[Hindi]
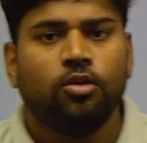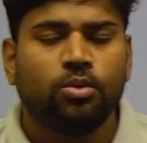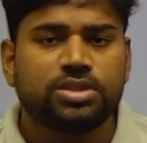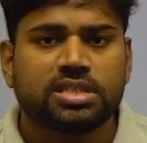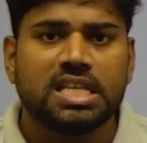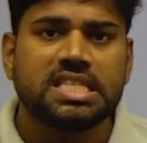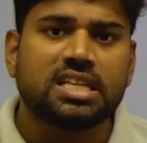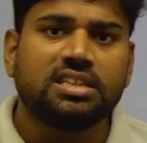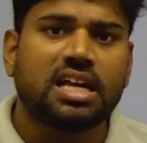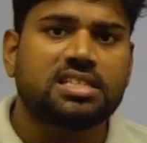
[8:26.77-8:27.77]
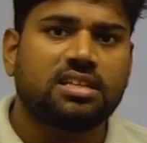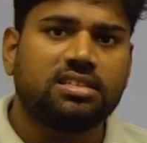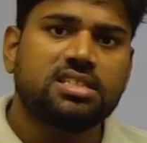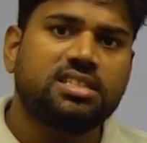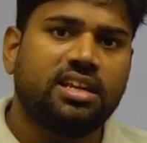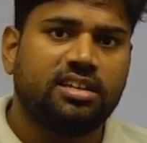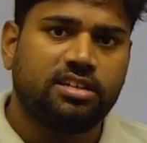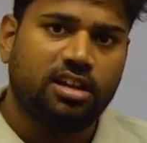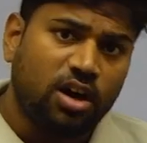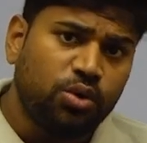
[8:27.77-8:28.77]
वो संसद का सदस्य
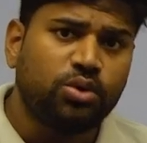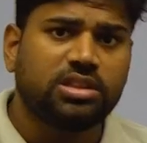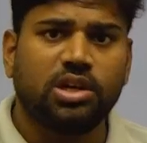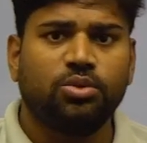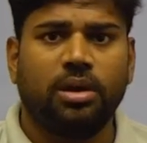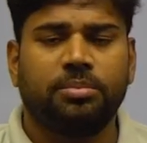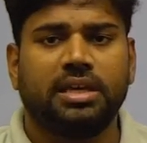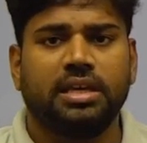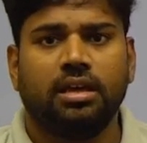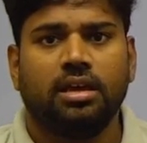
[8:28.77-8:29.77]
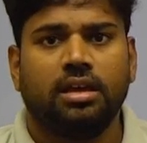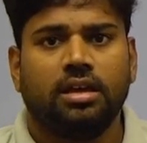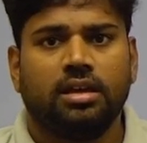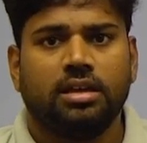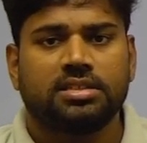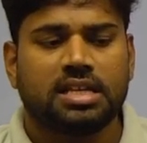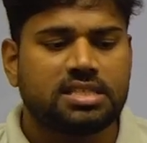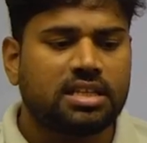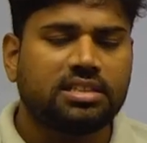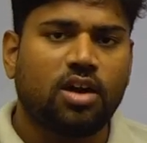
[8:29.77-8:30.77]
ना होते हुए भी
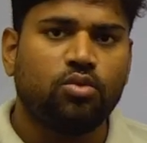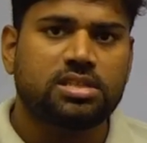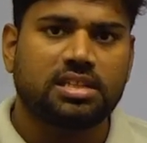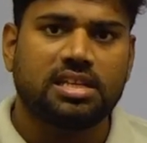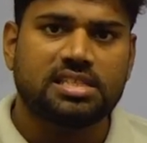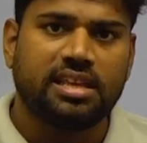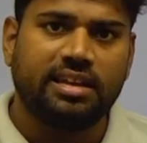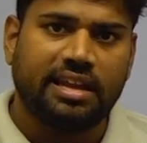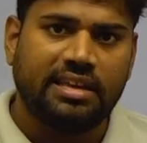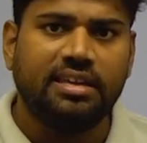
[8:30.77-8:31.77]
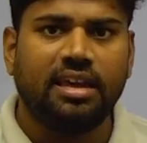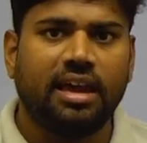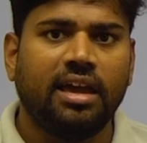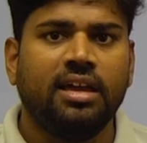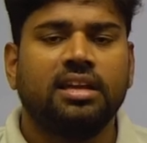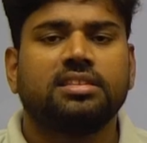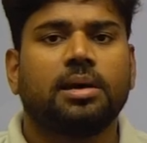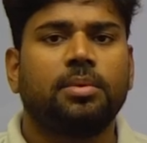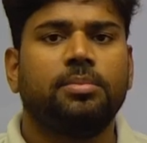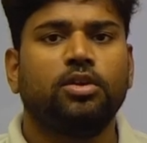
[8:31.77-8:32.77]
संसद का वो सदस्य नहीं है
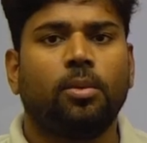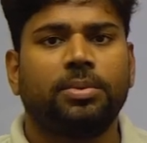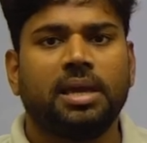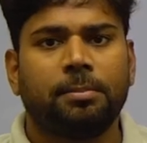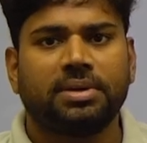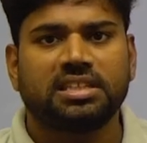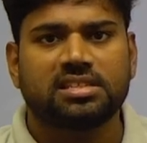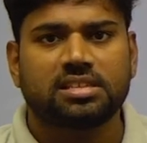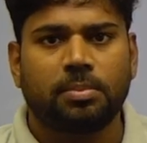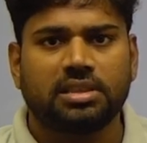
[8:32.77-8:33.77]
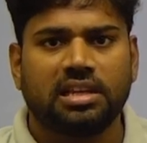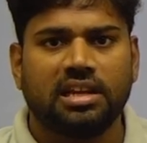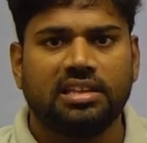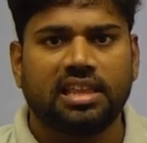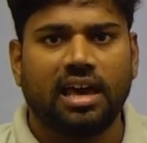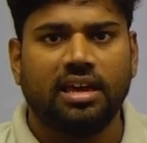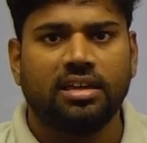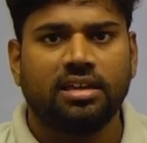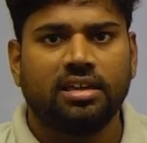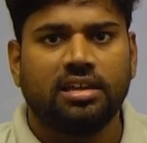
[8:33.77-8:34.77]
तब भी वो पीएम पद की शपथ ले लेता है
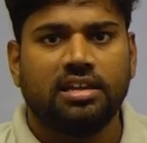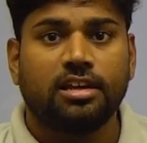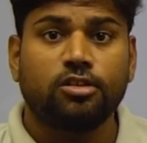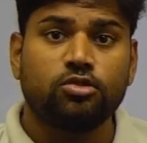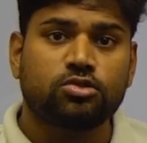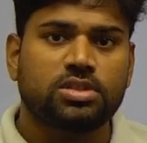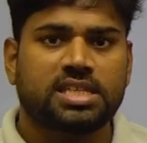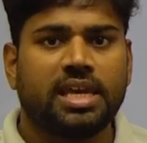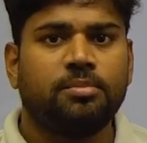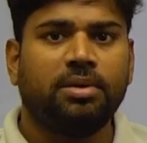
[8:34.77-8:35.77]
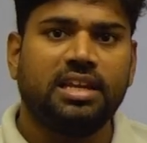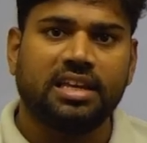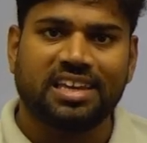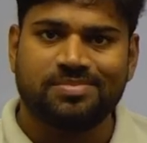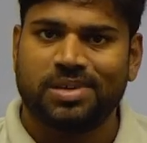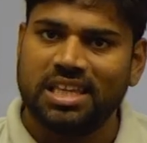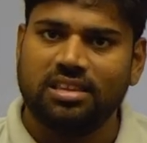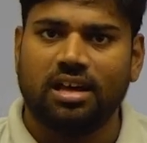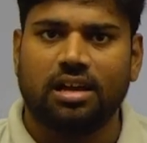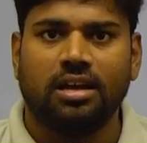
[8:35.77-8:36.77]
लेकिन उसको छह महीने के
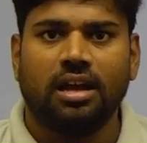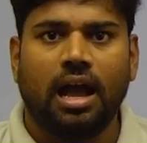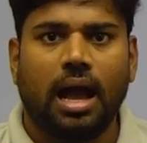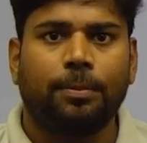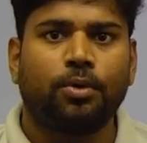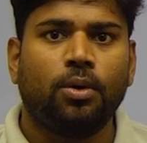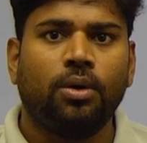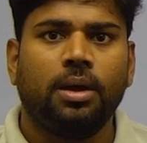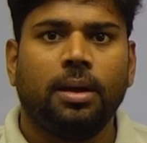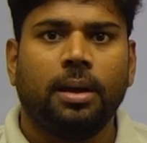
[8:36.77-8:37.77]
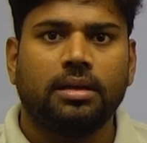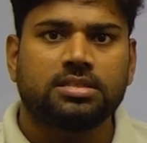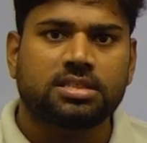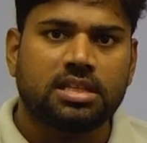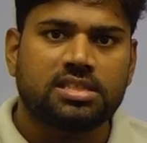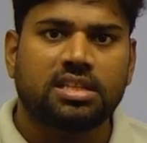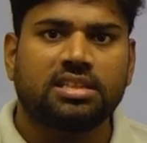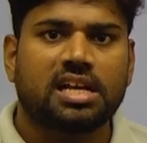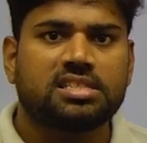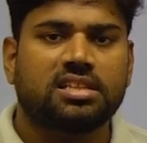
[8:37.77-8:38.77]
भीतर आपको संसद
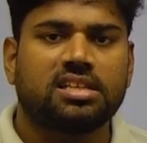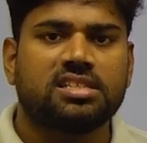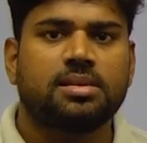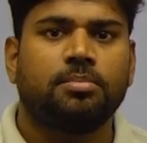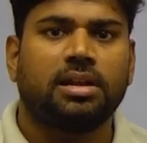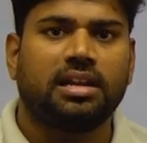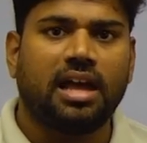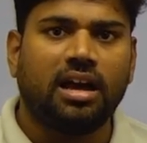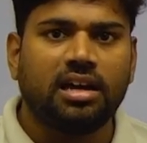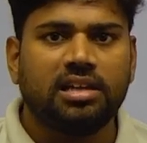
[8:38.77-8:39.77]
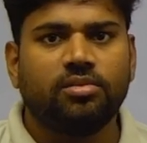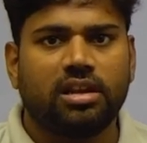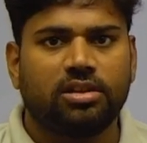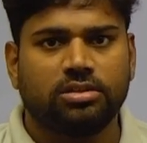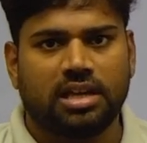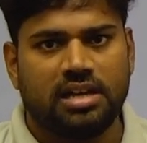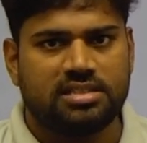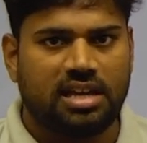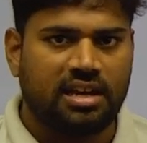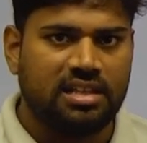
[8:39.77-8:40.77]
का सदस्य बनना अनिवार्य होता है
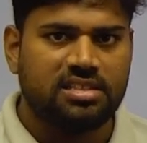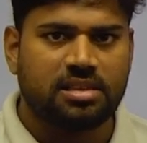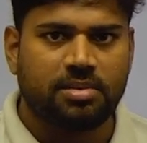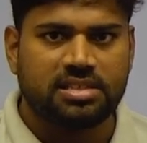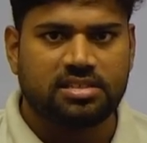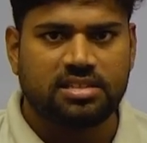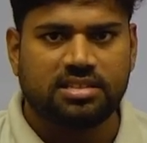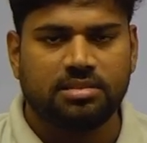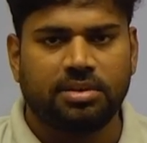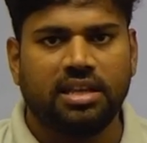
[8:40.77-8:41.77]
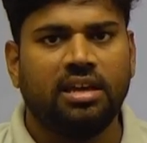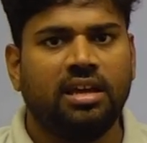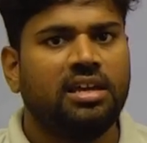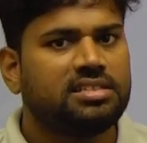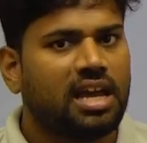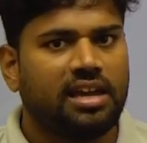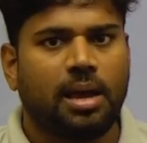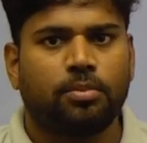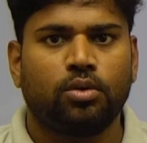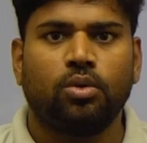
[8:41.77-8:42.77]
चाहे राज्यसभा से संसद बने चाहे
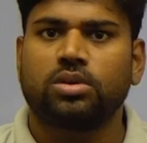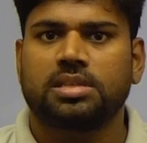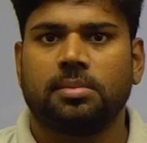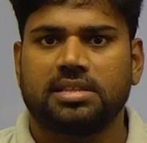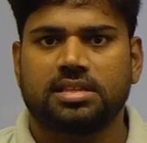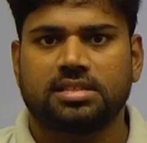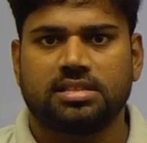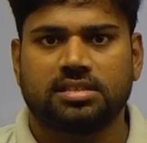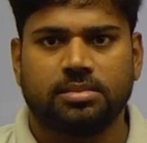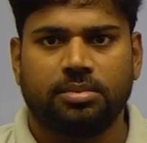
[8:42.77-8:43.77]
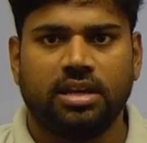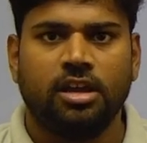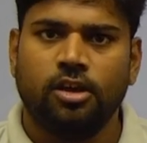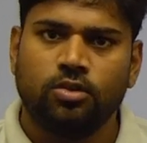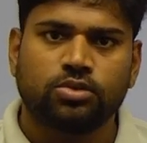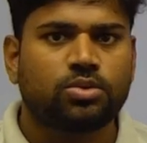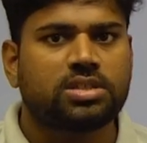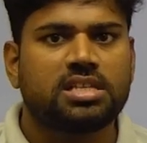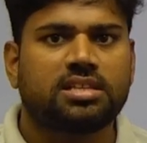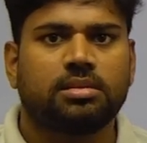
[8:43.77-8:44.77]
आपको लोकसभा से संसद बने उसको
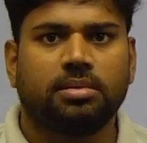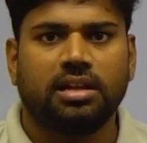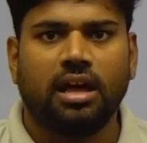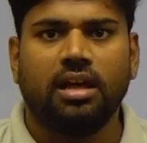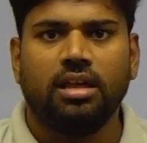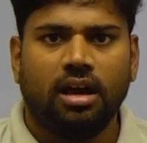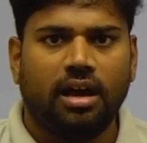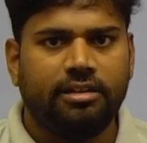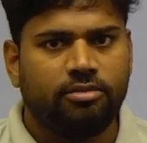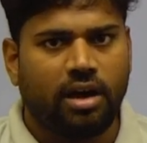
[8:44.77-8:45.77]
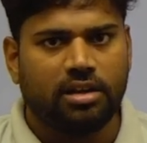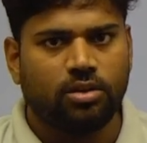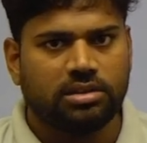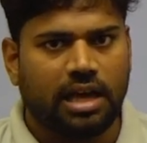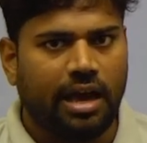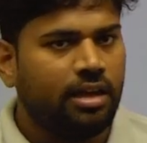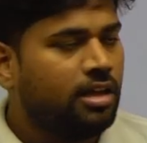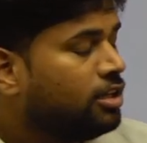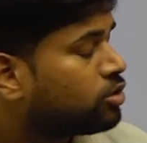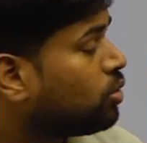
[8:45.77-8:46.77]
संसद बनना अनिवार्य होता है
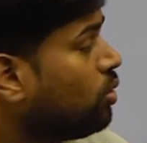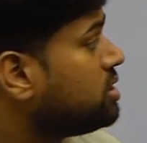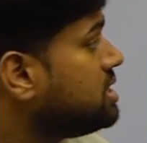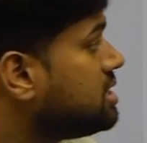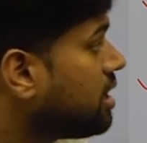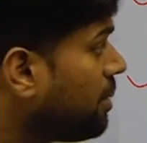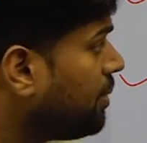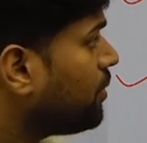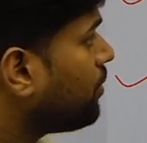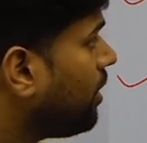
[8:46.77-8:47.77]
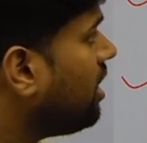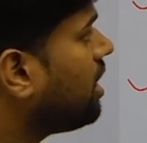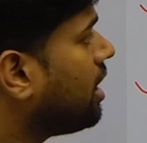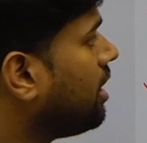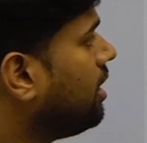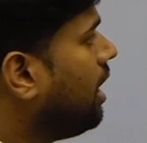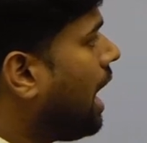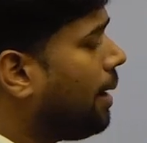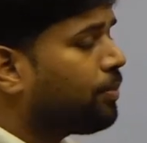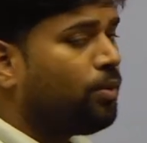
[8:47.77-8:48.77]
तो जब वह
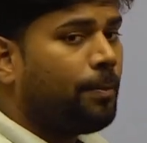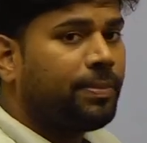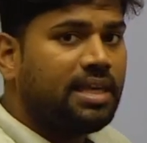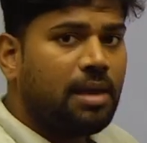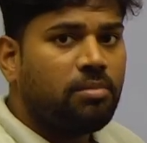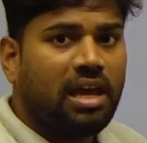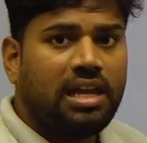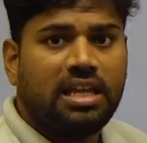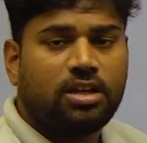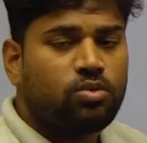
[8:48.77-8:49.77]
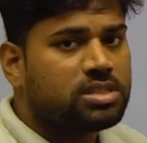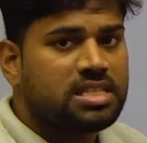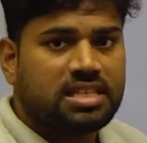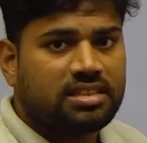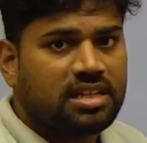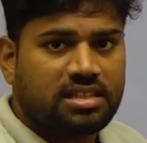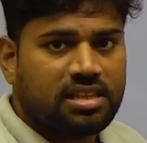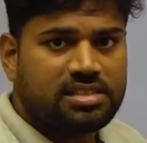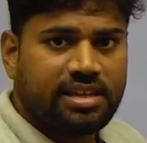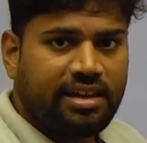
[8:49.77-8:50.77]
आपको पीएम है लेकिन वो संसद का
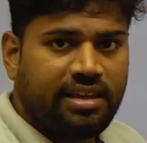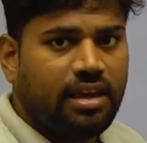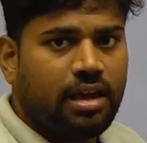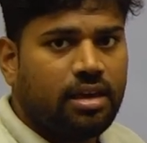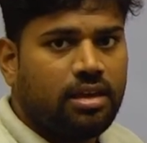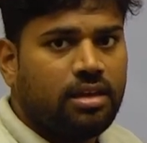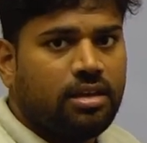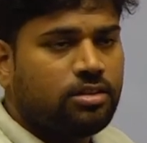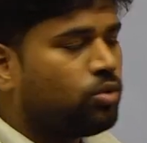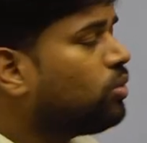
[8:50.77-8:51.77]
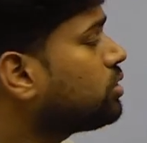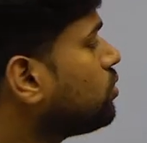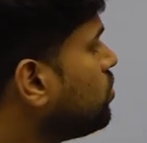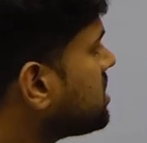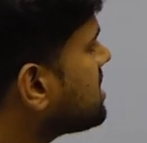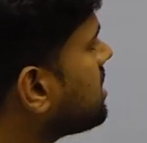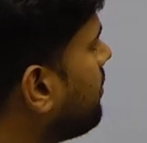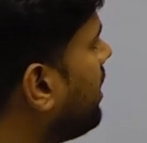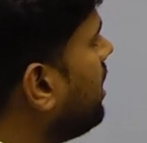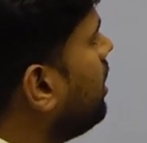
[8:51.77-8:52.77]
सदस्य नहीं है उस
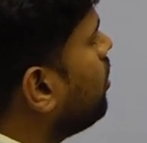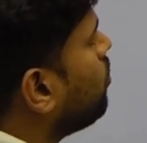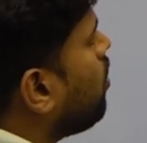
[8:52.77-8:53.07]
समय वो